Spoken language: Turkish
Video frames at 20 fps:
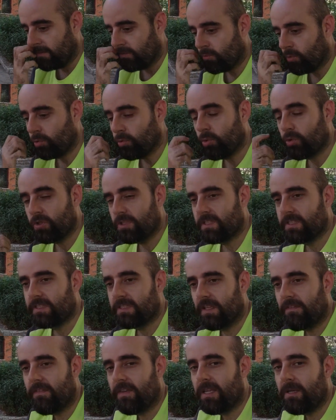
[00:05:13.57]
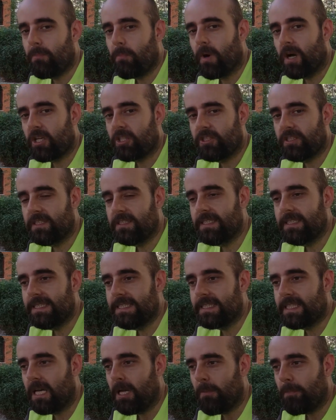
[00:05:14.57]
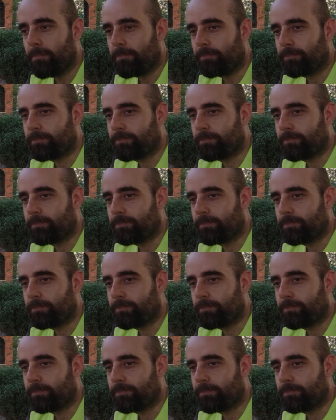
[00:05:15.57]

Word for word: Rodos seferi başladığında